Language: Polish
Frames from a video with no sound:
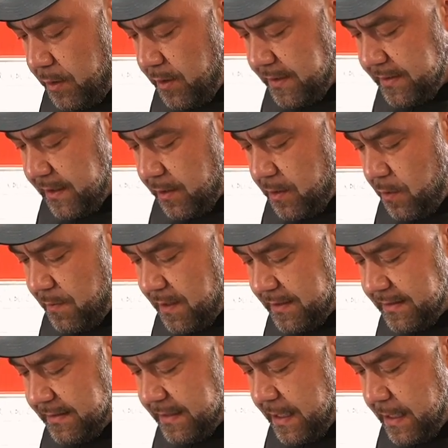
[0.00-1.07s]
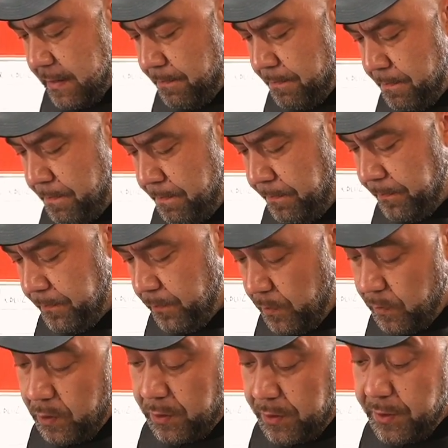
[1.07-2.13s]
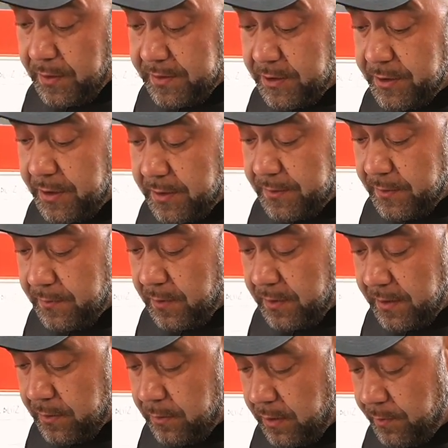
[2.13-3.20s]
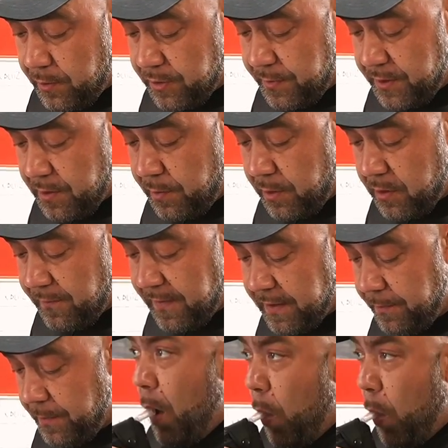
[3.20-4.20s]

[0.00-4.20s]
I to jest alkomat za do 1400 zł, który może być homologowany.